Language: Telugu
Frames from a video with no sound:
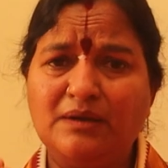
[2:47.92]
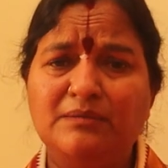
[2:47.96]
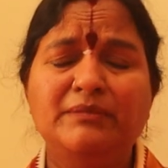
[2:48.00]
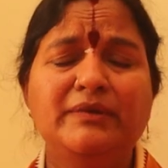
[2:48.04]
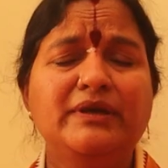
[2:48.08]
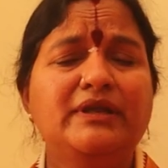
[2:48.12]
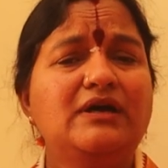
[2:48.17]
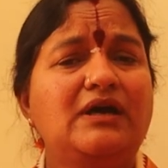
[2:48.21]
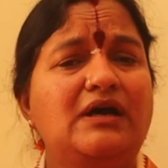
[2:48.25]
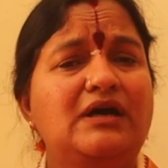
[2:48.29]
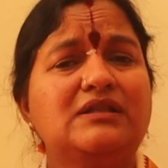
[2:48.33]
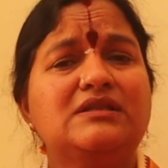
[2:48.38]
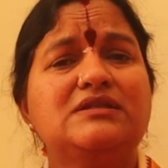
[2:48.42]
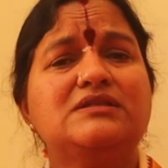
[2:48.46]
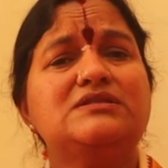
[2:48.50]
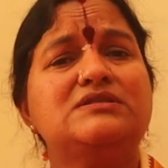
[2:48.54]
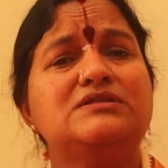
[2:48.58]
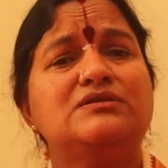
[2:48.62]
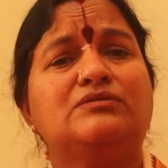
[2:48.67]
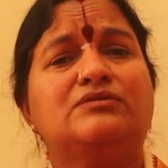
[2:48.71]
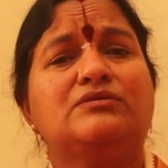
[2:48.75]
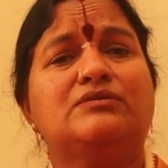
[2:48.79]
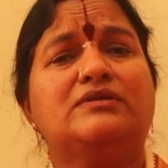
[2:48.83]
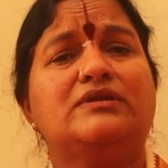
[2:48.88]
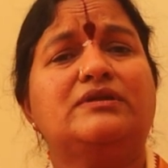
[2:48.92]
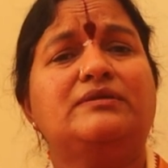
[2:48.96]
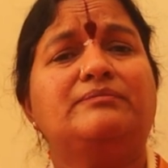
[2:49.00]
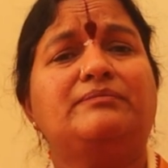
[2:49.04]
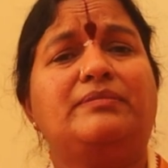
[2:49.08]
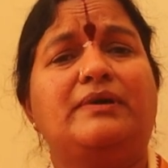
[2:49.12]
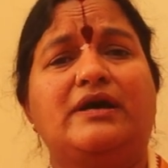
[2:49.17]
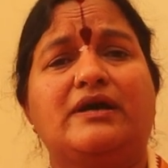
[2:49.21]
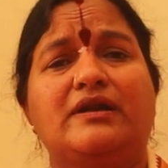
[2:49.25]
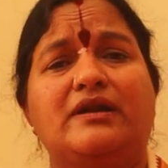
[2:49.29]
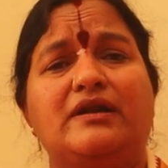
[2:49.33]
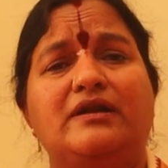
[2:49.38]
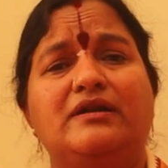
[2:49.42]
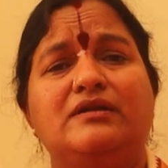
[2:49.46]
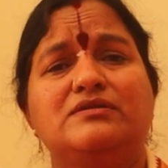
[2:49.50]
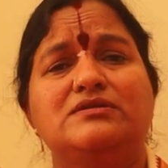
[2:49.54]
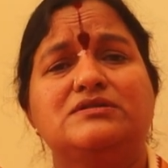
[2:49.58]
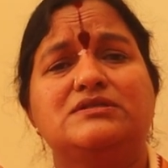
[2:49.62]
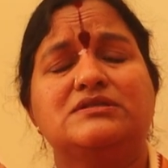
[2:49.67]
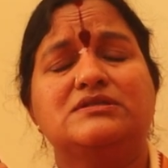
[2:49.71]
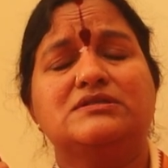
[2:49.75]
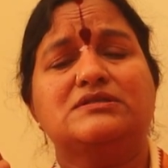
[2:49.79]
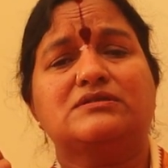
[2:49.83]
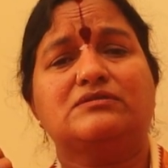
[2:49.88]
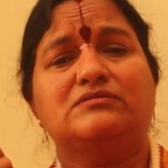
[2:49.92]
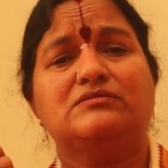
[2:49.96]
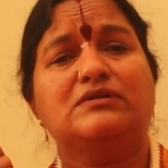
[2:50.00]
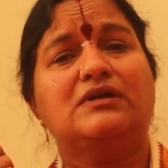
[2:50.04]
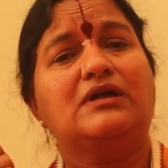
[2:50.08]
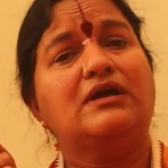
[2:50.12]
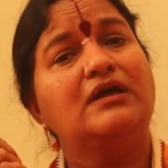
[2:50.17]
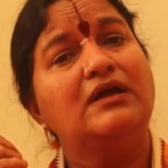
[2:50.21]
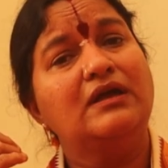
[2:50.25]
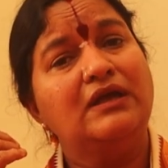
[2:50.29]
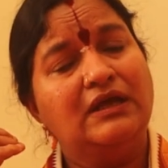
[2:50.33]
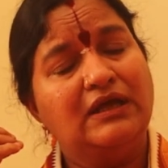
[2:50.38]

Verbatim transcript: మీరు ఆదిత్య హృదయం పారాయణం చేసుకున్నా